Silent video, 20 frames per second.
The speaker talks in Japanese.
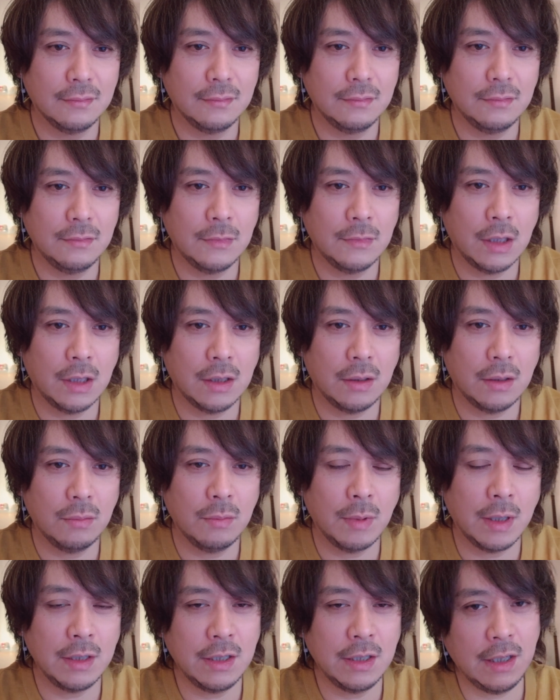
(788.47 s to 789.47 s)
なんだろう
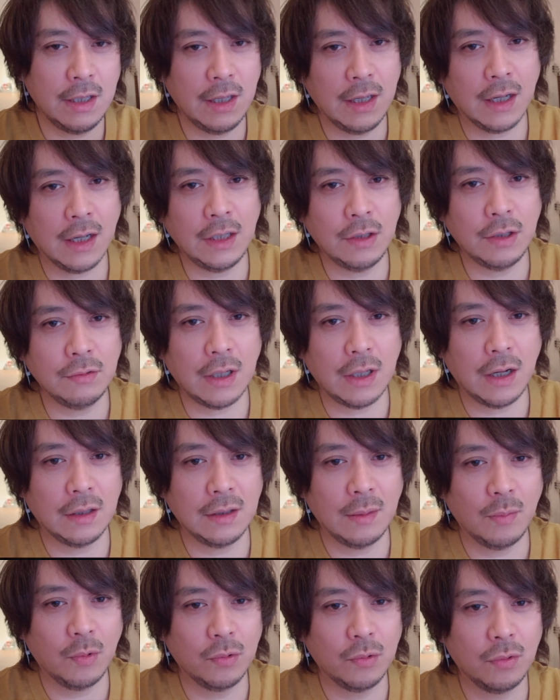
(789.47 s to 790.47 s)
まあ賑やかで豊か
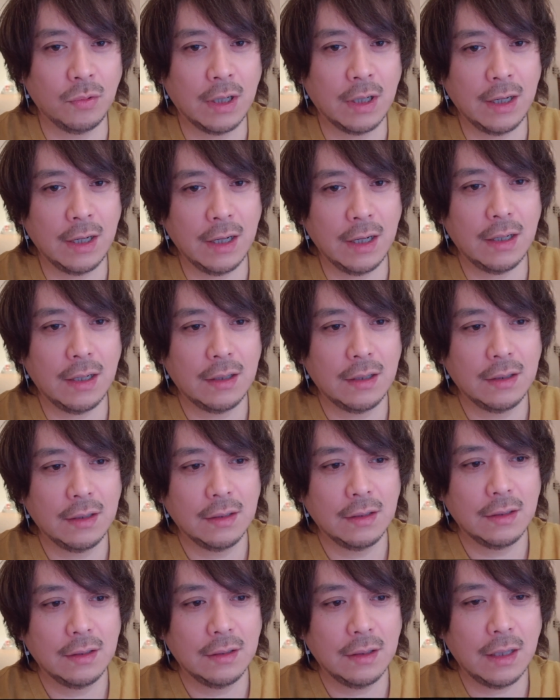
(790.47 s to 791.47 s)
なものから
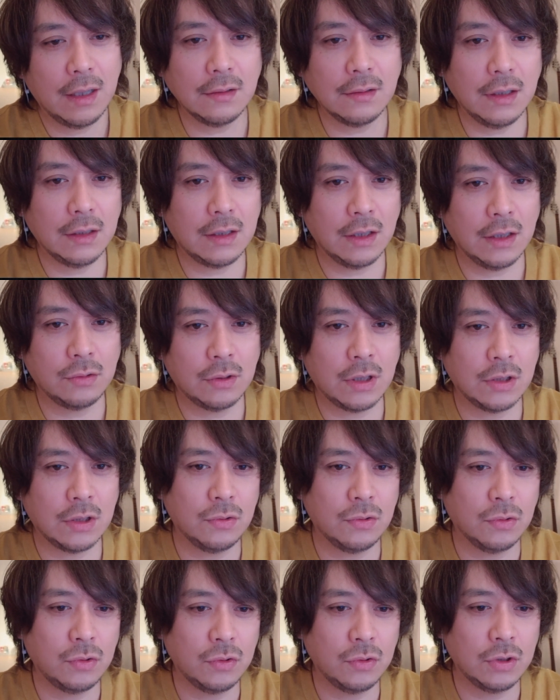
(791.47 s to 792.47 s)
はぐれた人た
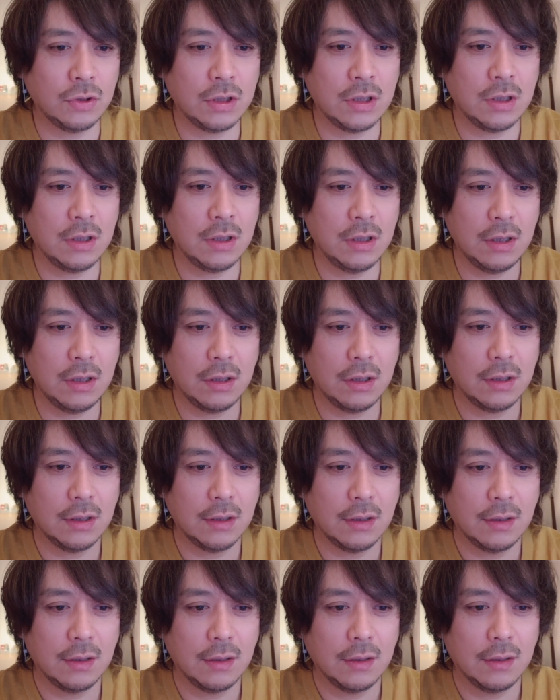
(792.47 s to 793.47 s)
ちを中心に
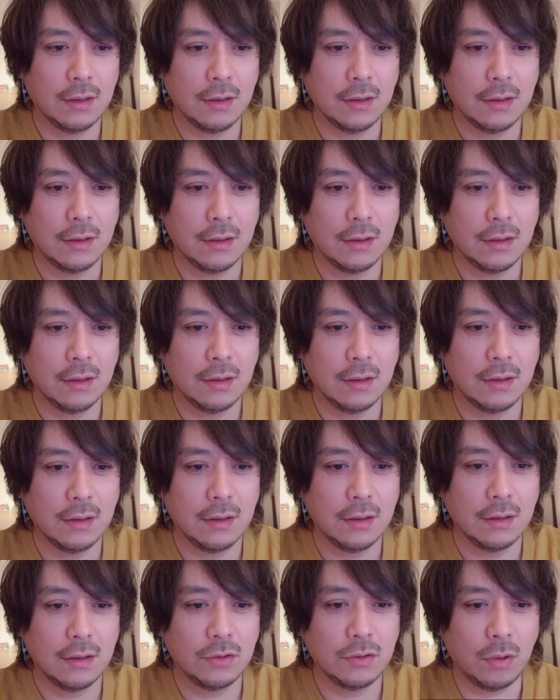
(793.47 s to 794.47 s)

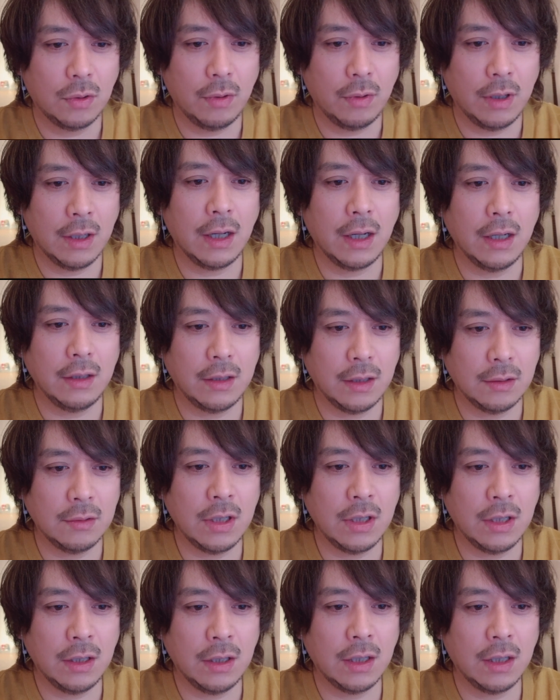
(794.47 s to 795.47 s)
それを描いてる
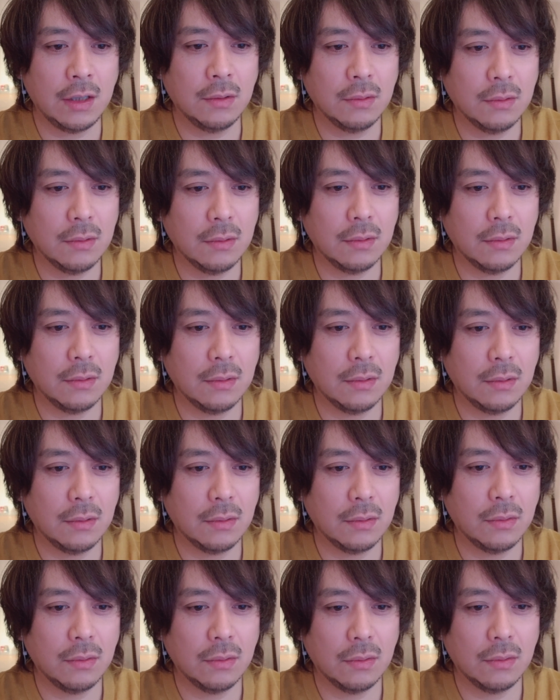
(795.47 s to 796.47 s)
人間の
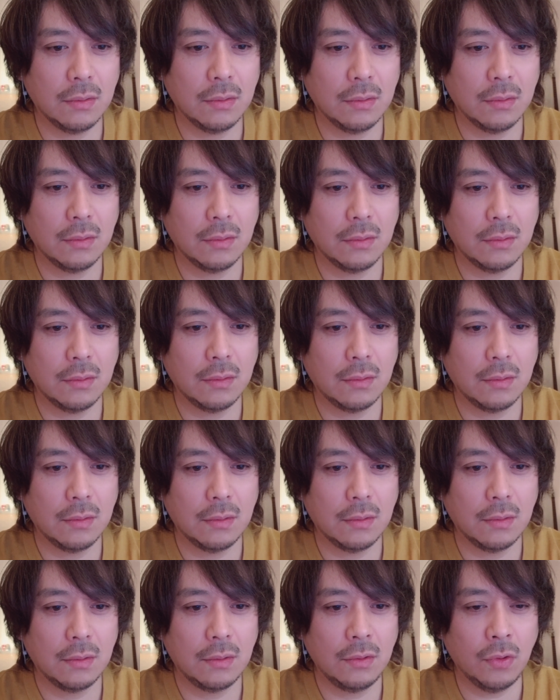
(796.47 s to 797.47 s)
こう
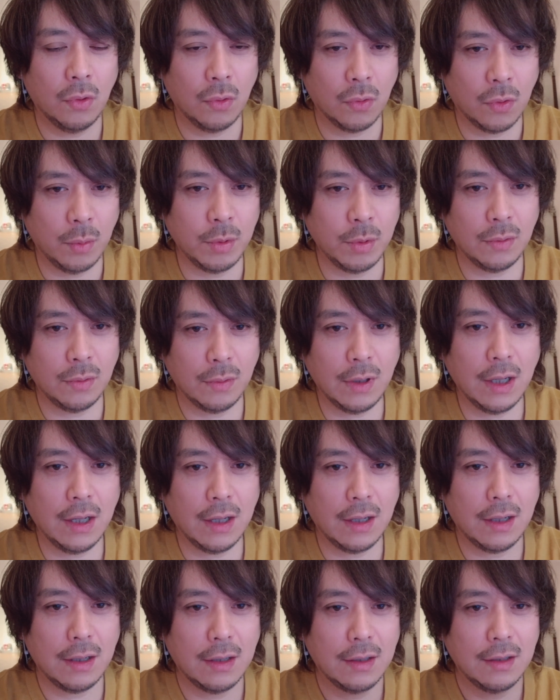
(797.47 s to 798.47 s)
喜びと
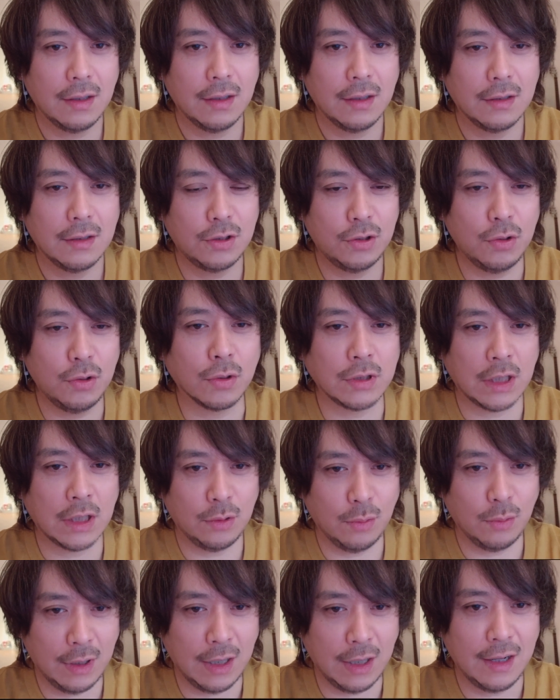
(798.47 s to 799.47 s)
か強さ
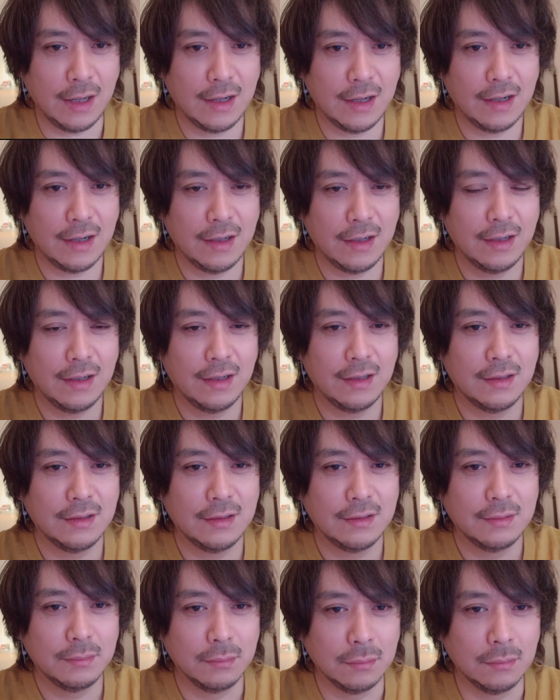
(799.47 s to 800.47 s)
とか、
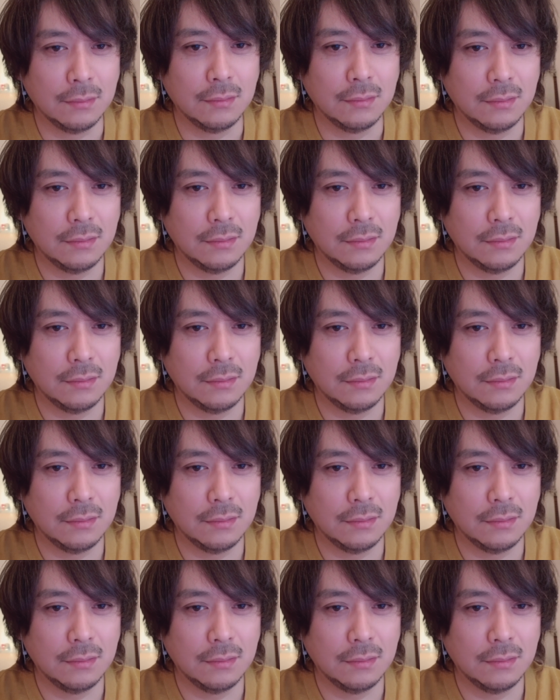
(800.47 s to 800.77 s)
うん、